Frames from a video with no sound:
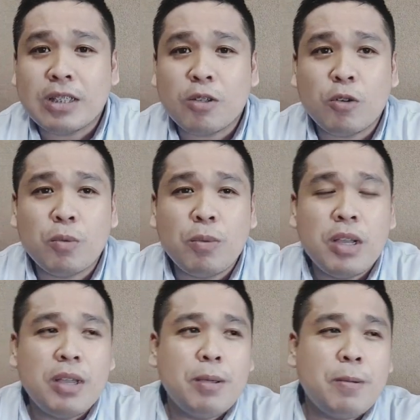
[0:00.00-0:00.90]
So,
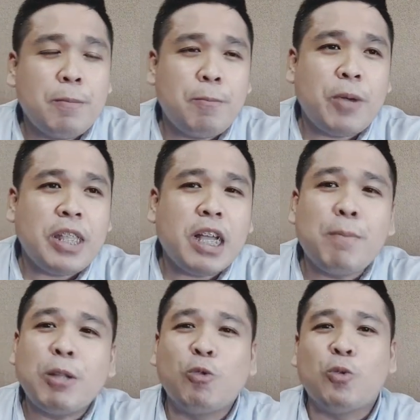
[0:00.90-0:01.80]
pwede kang
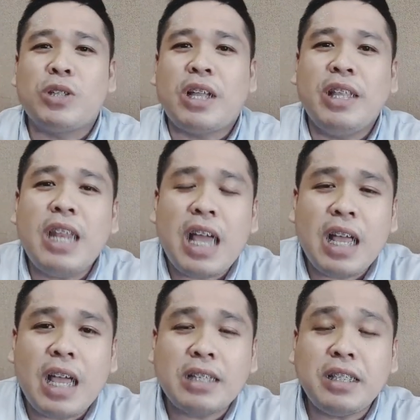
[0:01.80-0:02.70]
matuto sa
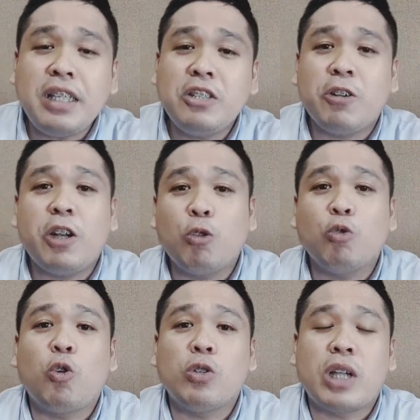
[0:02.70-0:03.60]
kanila. As a teacher,
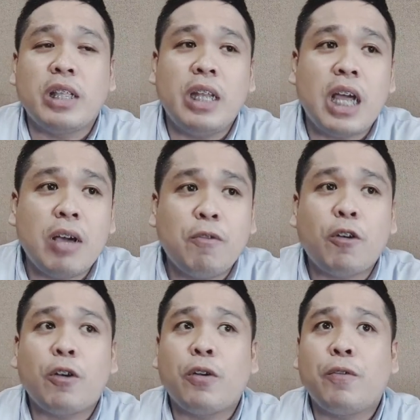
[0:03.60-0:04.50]
natuto ako sa kanila.
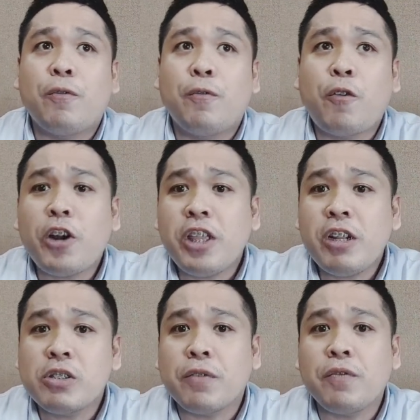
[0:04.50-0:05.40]
For 4
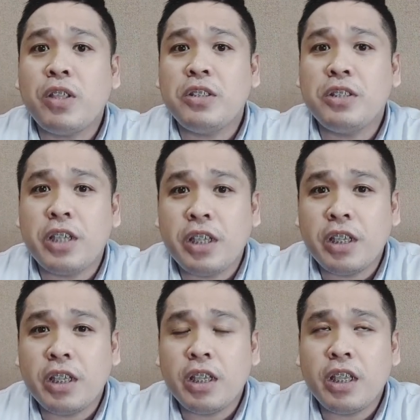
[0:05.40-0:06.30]
years of
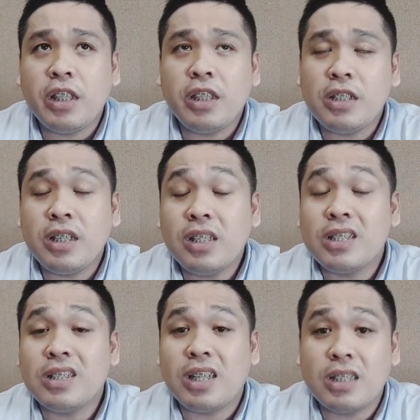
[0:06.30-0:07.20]
teaching in this
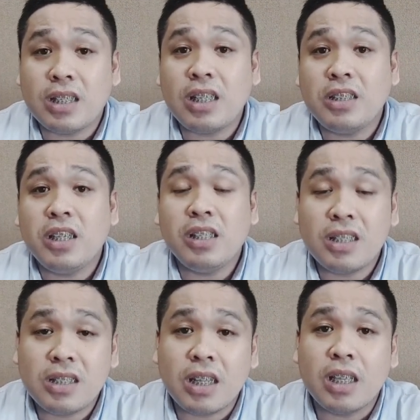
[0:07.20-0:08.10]
industry, sa teaching
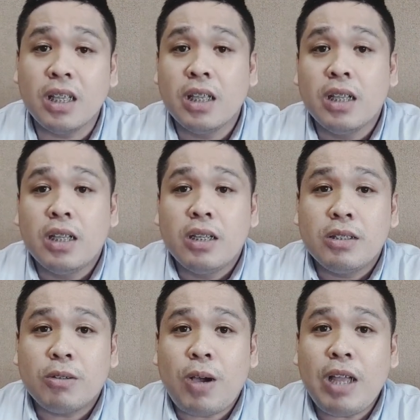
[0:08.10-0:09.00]
industry,
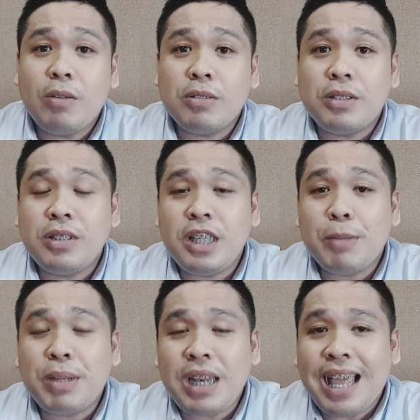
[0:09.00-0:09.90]
so halos hindi
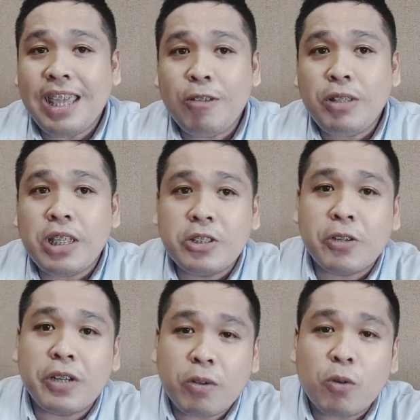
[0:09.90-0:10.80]
naman lagi yung teacher
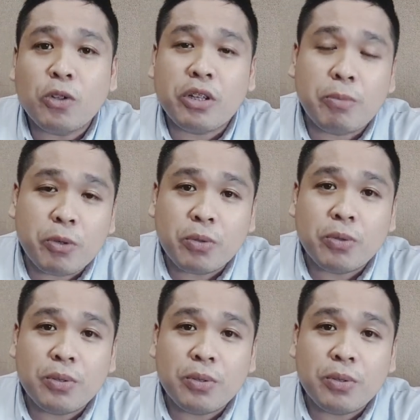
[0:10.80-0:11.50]
yung nagko-contribute.